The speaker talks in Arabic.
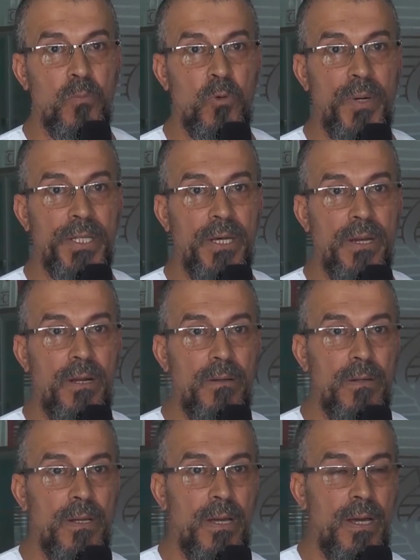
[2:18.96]
المبادره
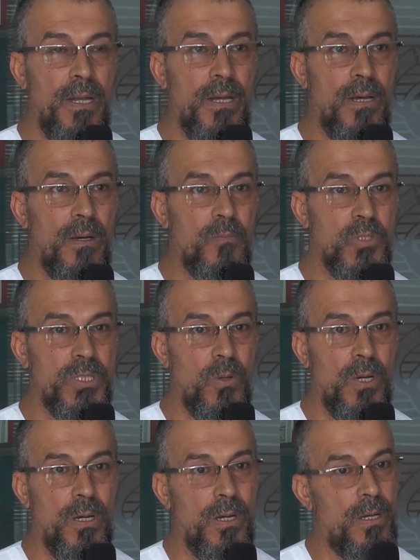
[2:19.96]
على مستوى